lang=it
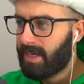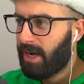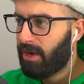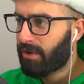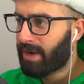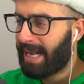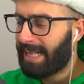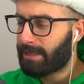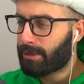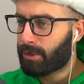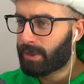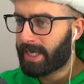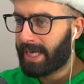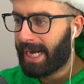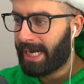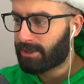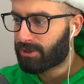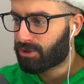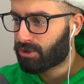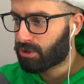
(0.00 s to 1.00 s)
Allora, altro
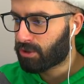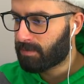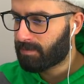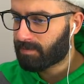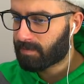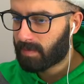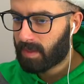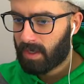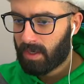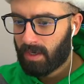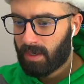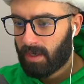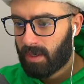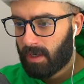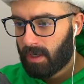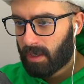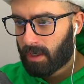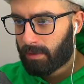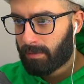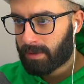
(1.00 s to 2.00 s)
ghiaccio.
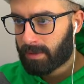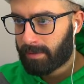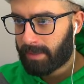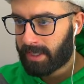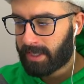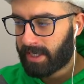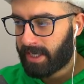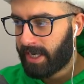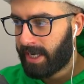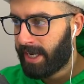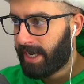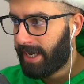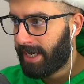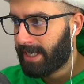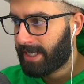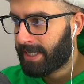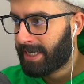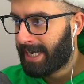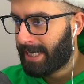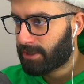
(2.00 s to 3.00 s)
Come sapete,
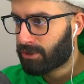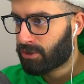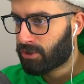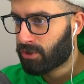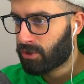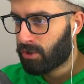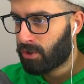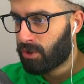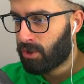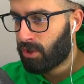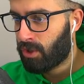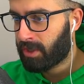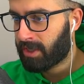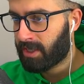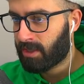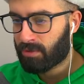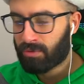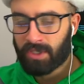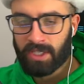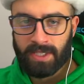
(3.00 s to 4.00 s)
il ghiaccio in
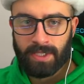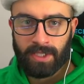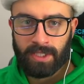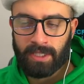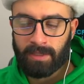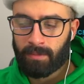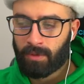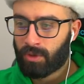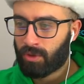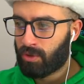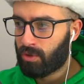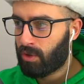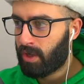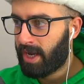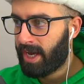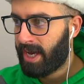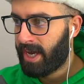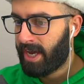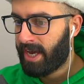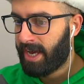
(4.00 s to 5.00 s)
alcune zone del mondo
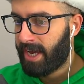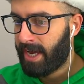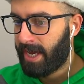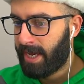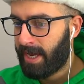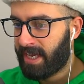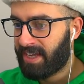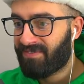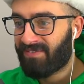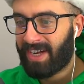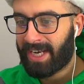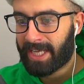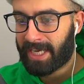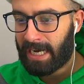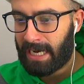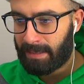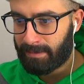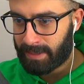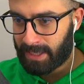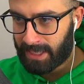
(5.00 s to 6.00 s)
è
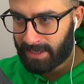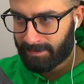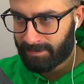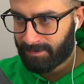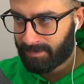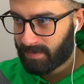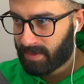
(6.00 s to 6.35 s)
invalicabile